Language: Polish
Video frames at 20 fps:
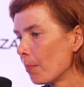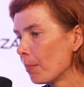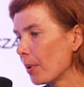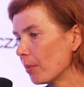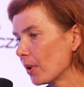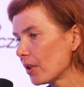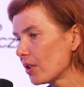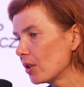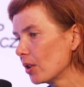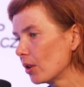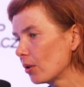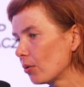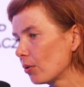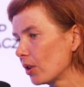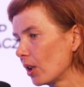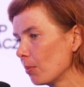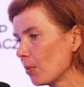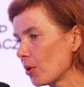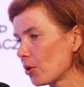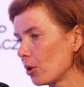Pomocne
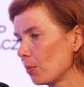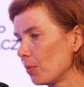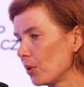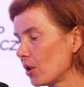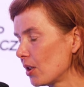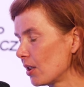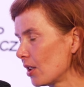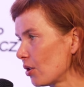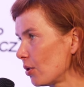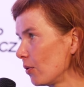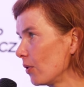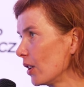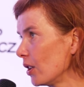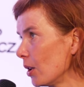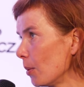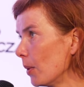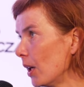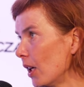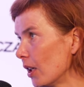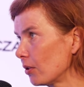tutaj może być
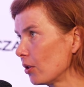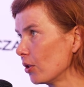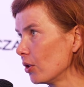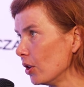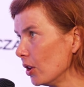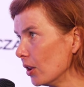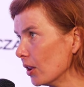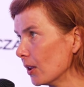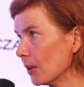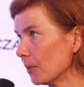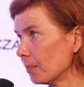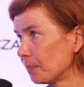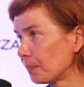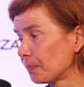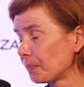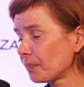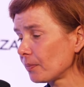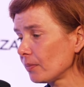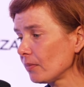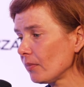zażywanie melatoniny
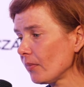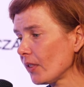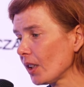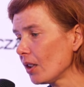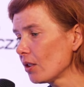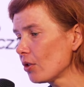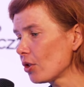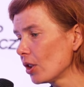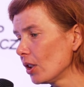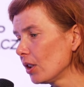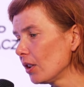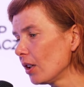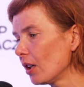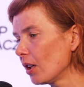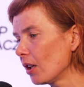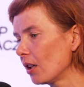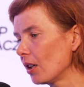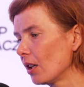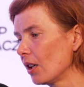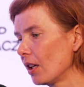
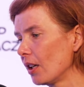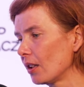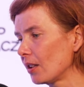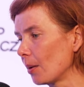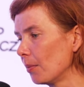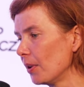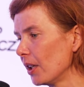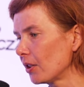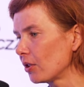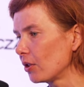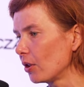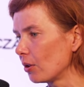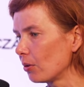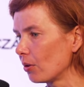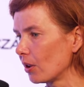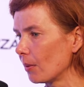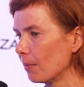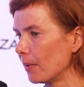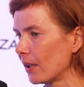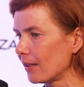czyli e, tabletki,
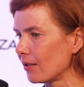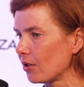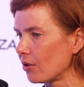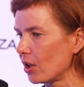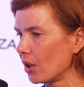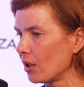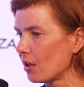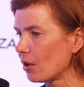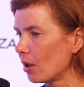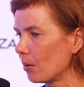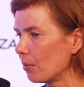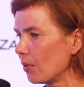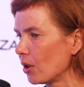która bardzo często